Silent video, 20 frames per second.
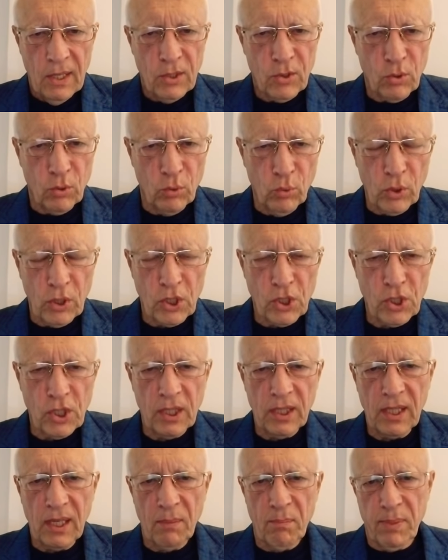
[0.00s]
Что
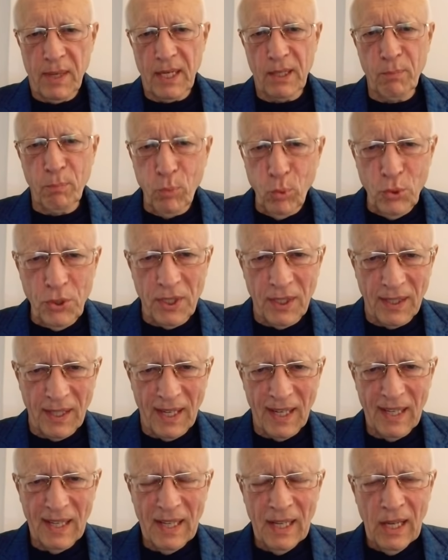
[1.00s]
Лукашенко брат
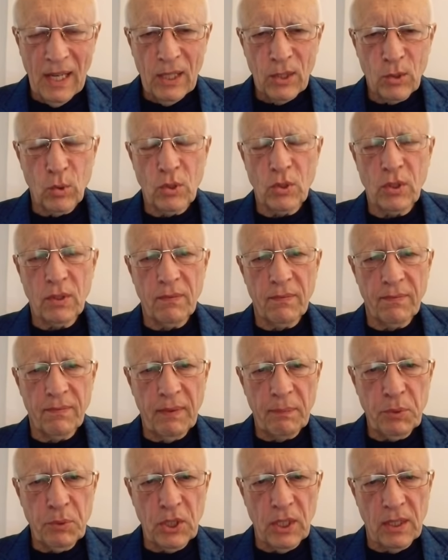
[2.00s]
Путина. То есть
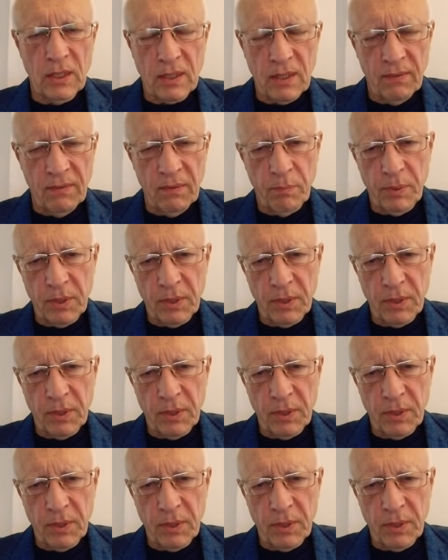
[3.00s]
вообще, если вы